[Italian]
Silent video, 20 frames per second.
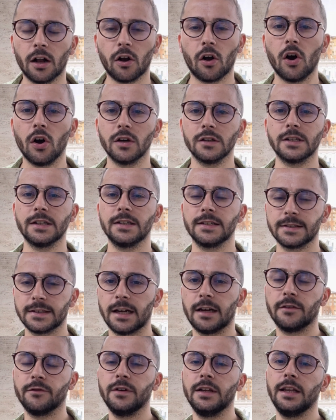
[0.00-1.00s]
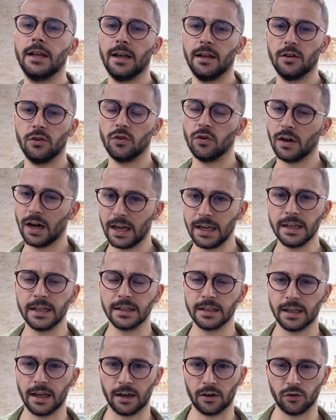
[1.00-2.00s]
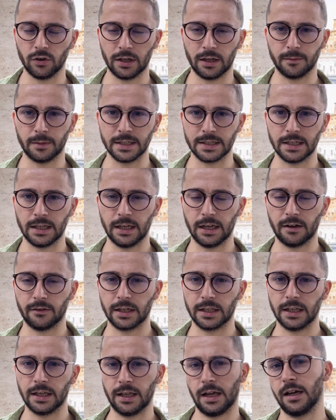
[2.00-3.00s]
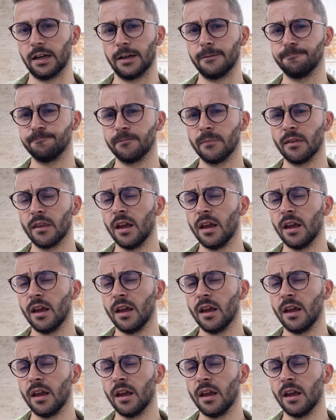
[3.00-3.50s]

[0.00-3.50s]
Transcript: cosa sta avvenendo all'interno della Basilica Vaticana.